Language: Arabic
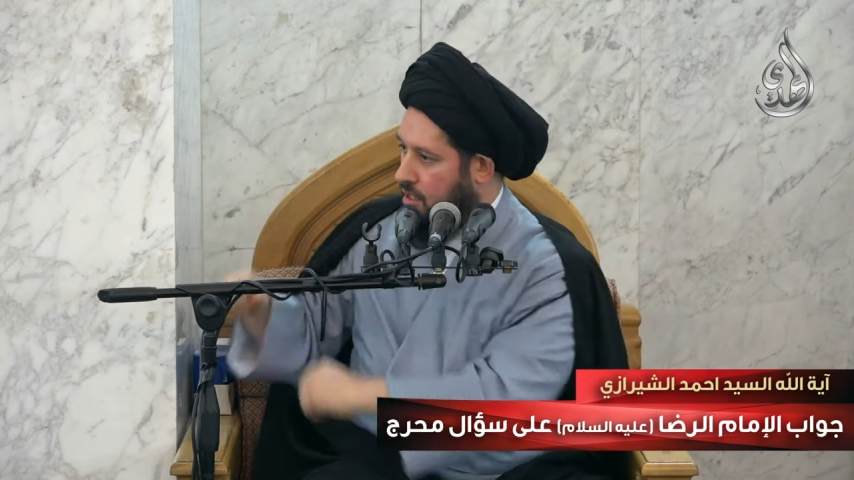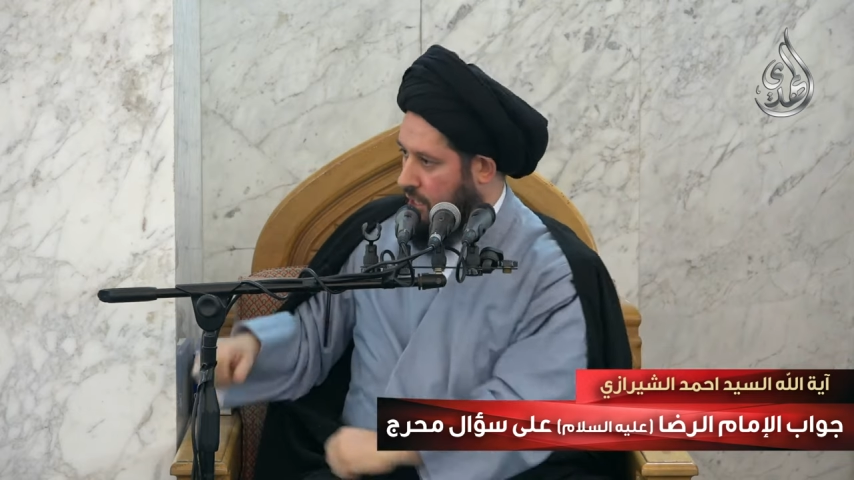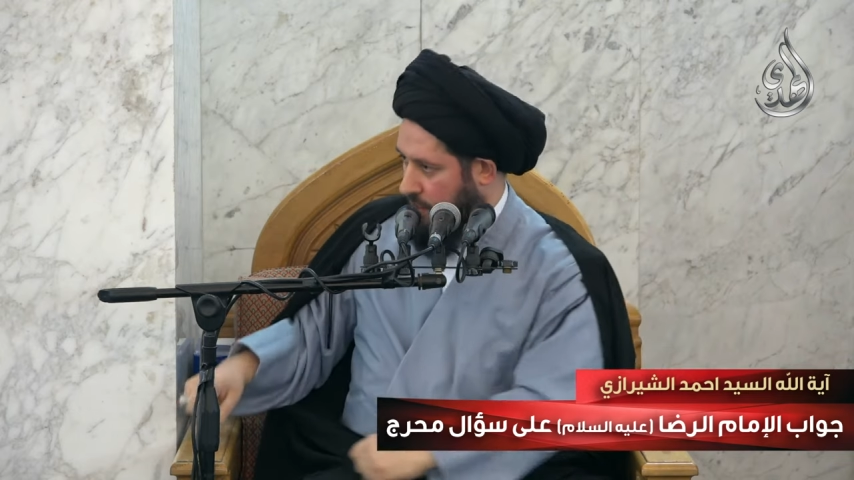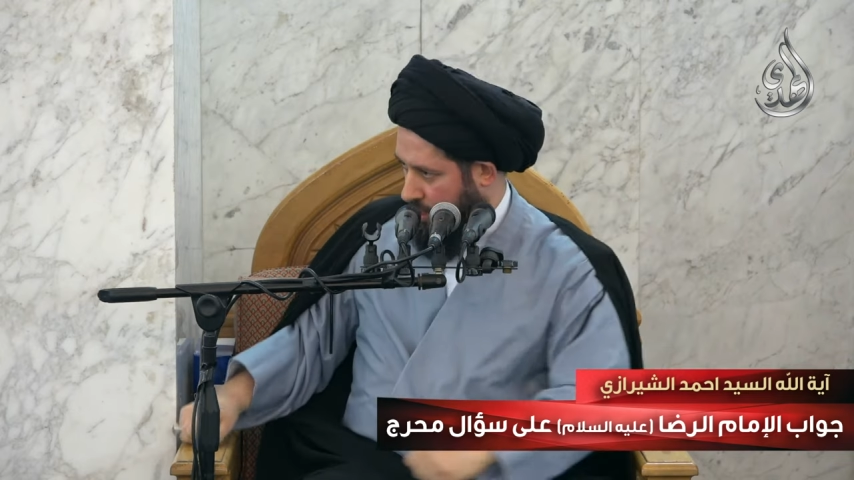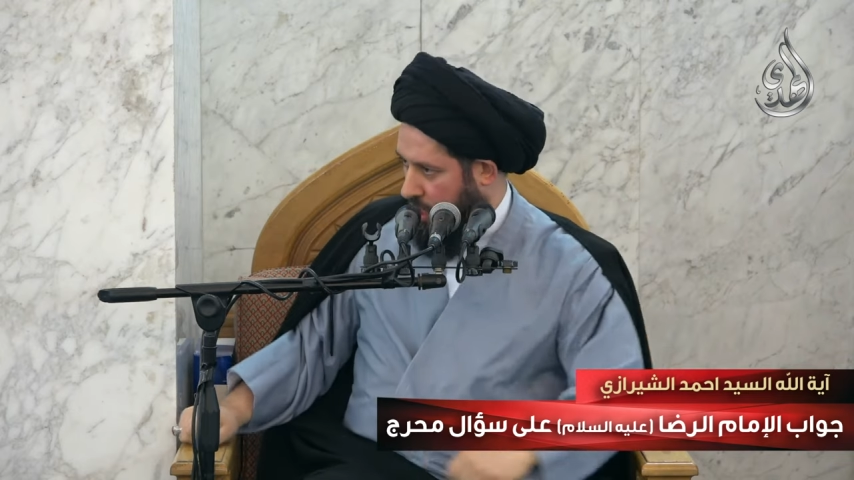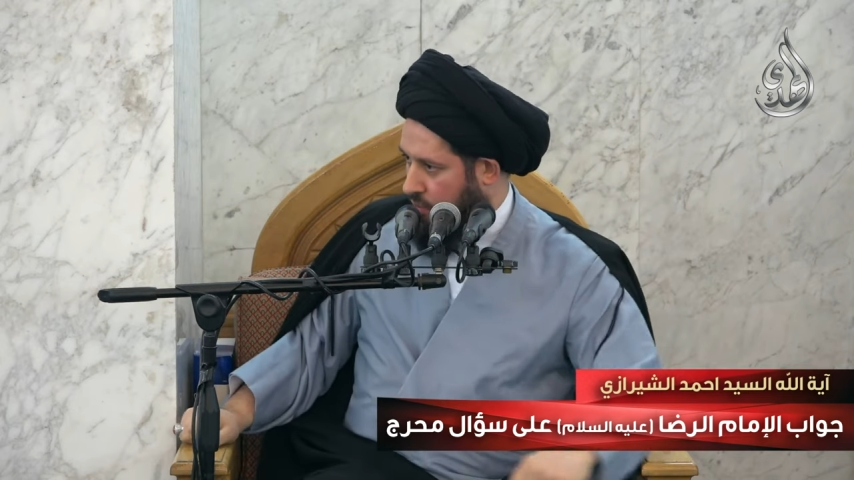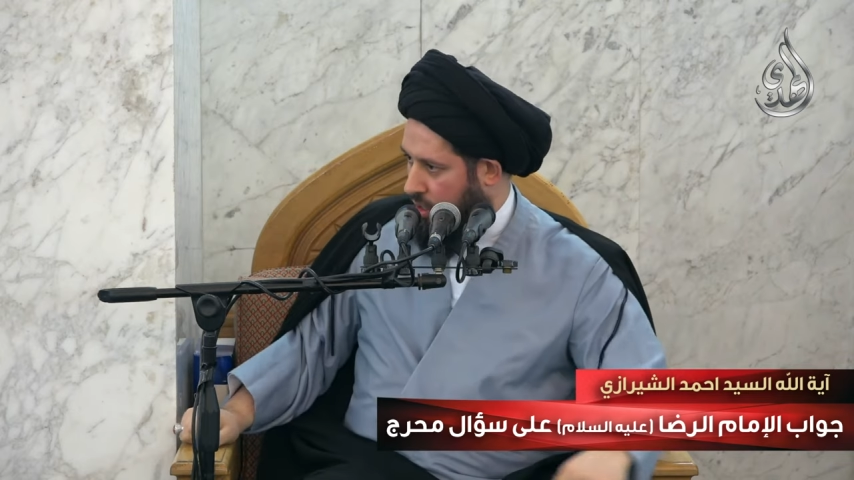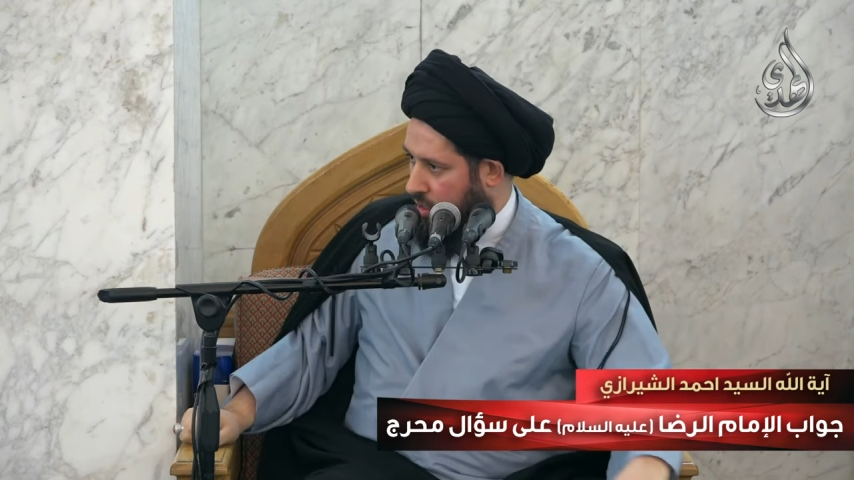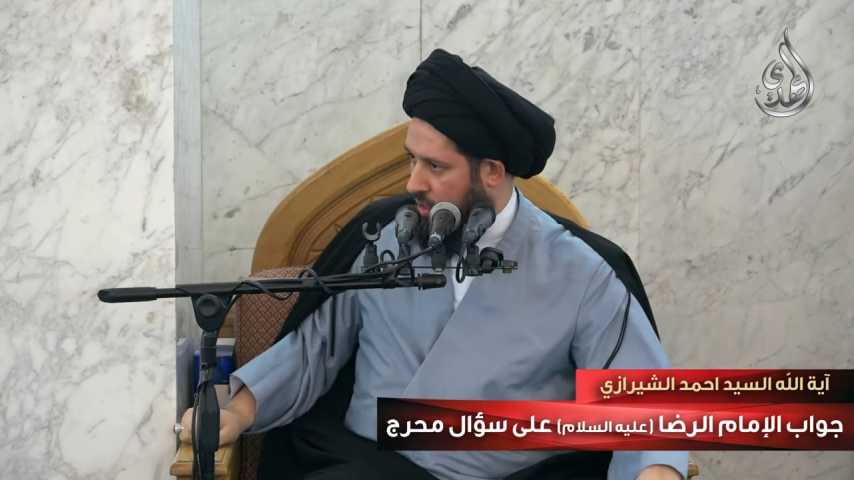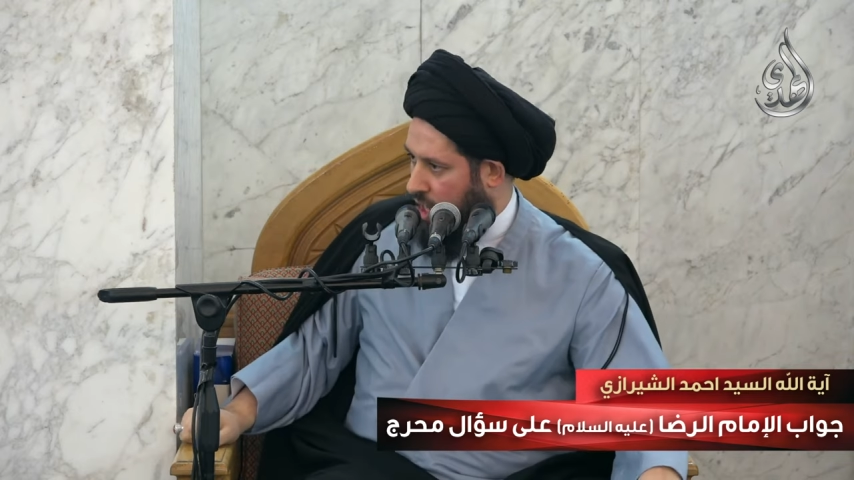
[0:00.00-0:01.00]
يتمكنون
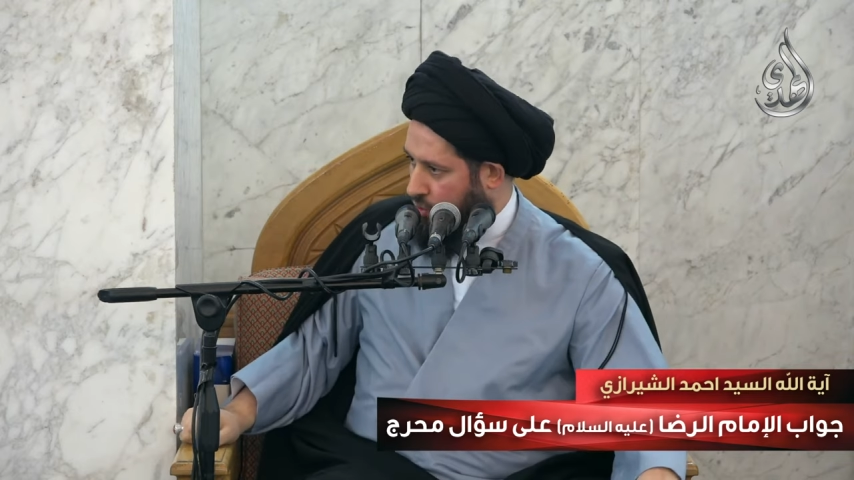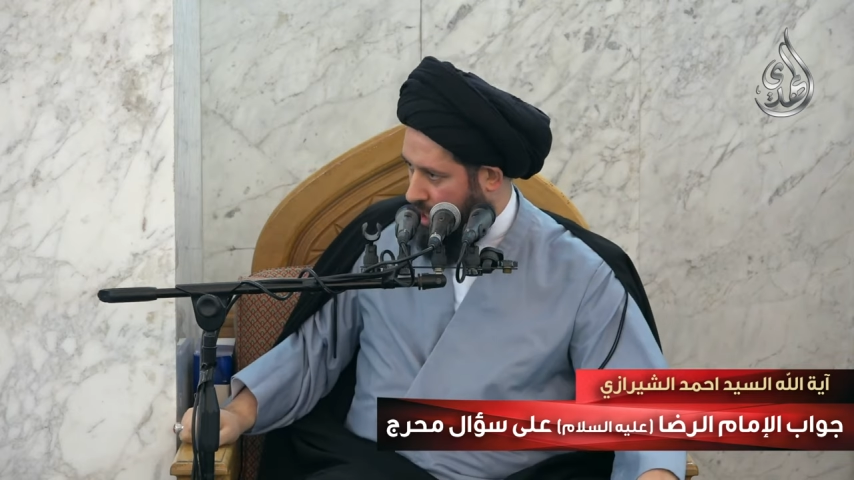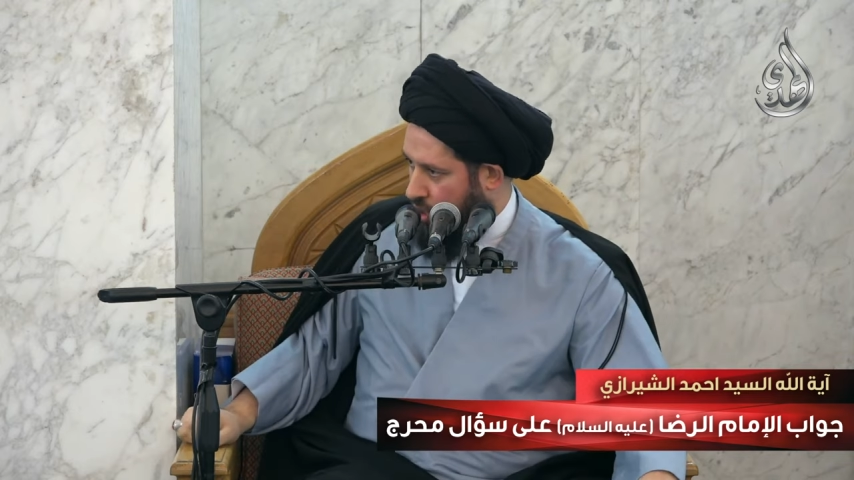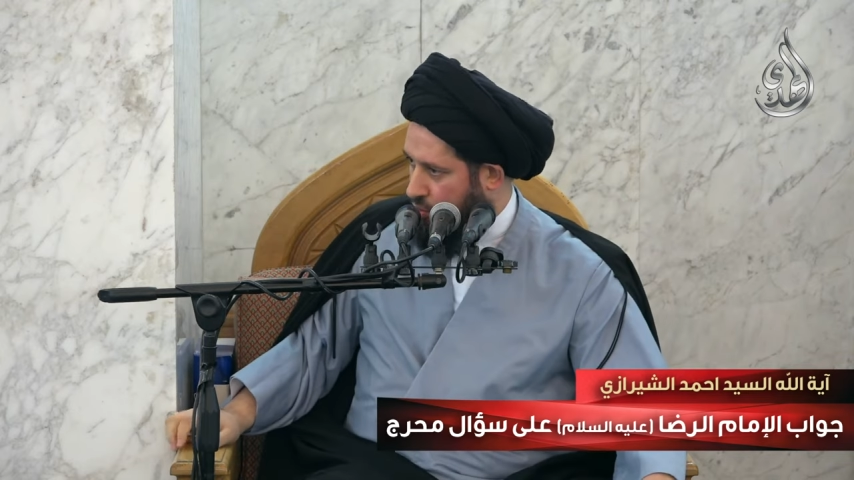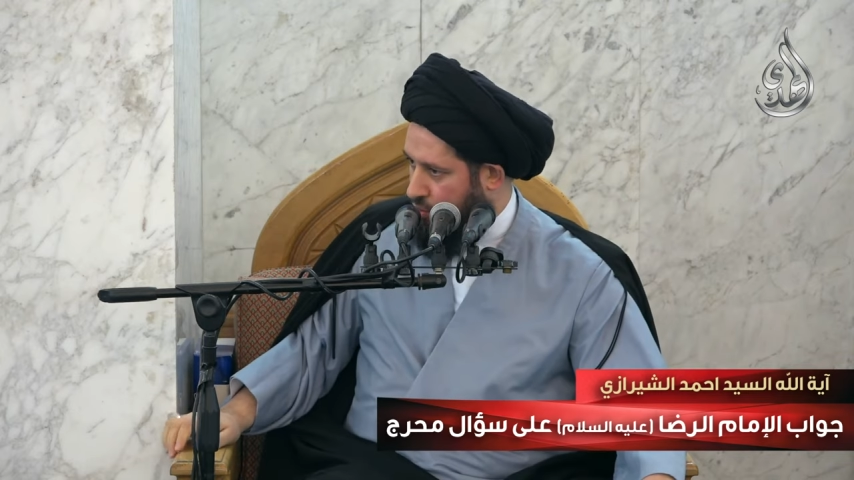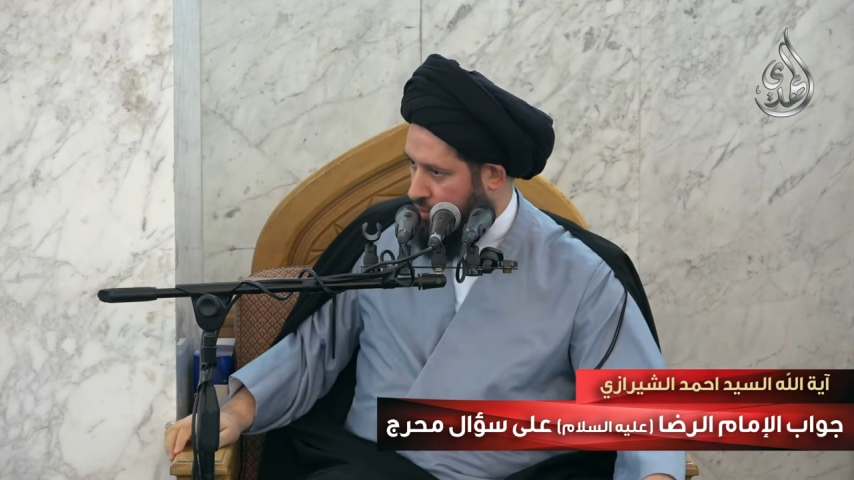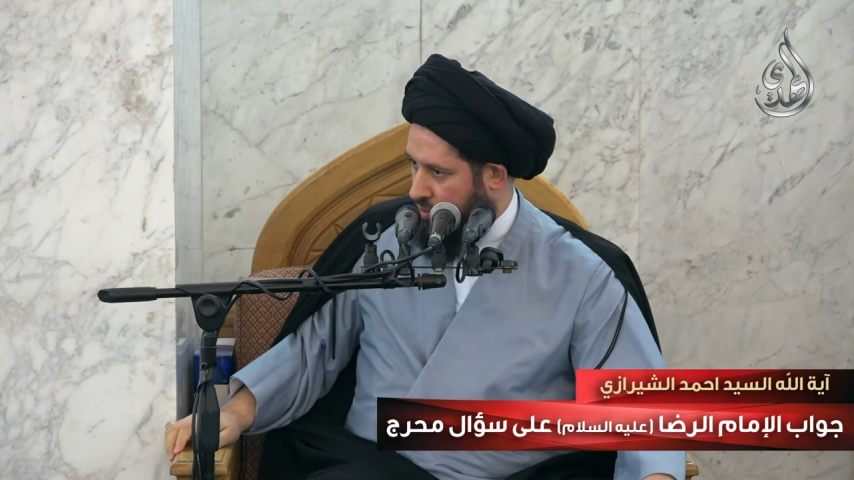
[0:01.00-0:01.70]
أن يحركوا